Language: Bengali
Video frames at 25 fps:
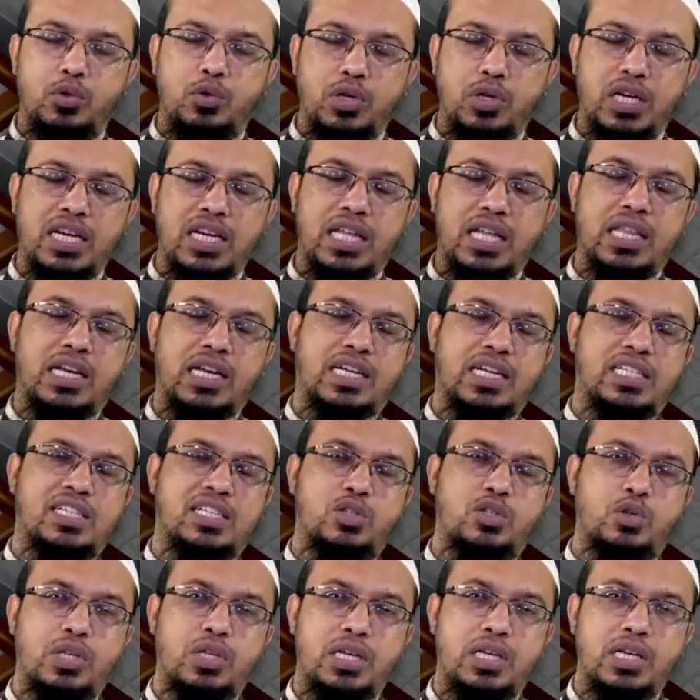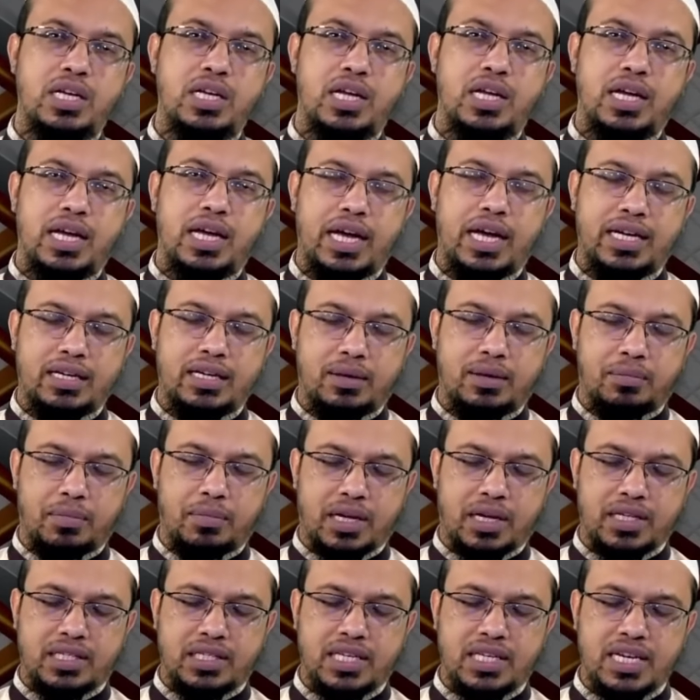দুনিয়াটা আল্লাহর কাছে যদি একটা
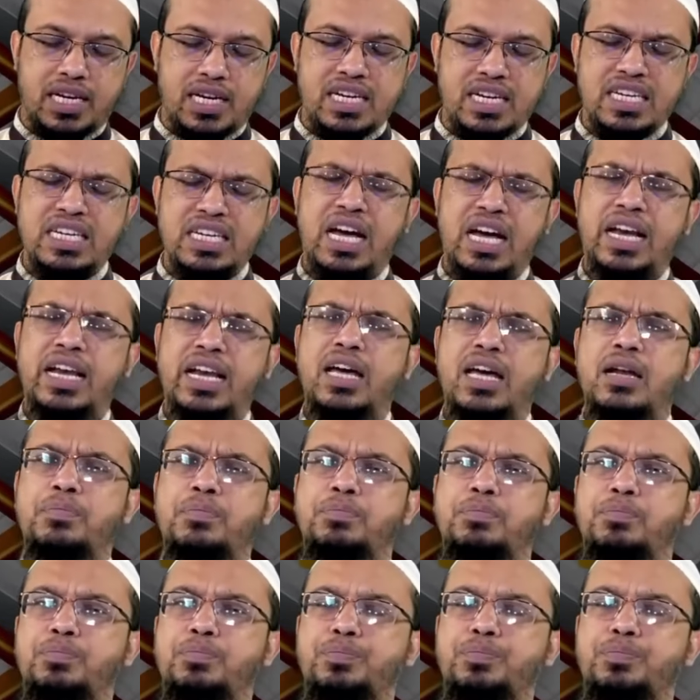মাছির ডানার